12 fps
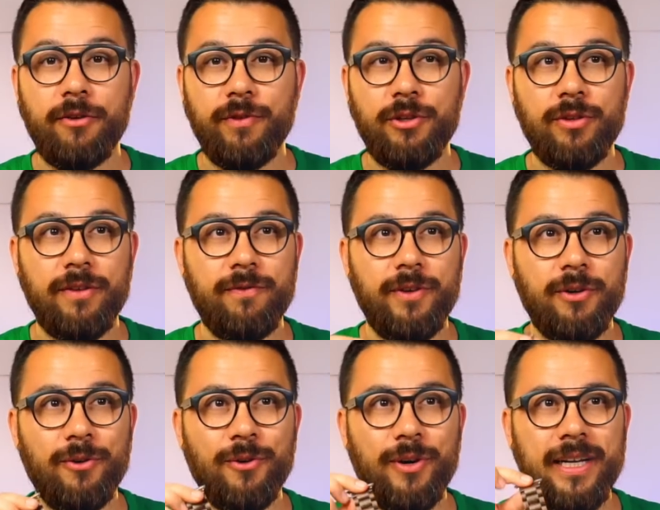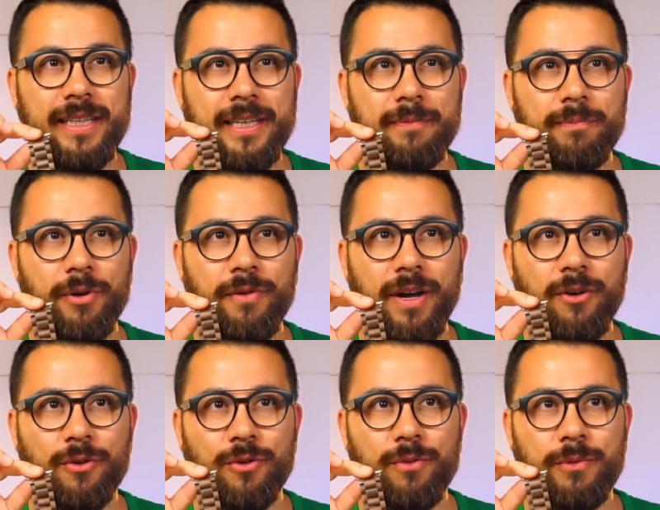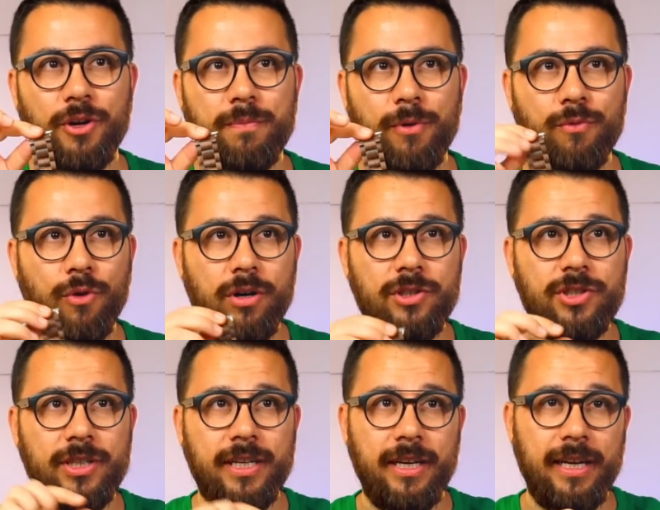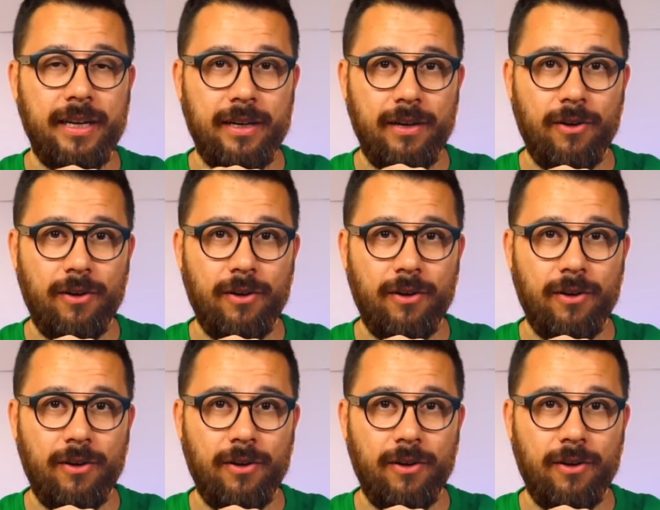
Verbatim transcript: non vedo davvero l'ora di provarlo col mio Apple Watch che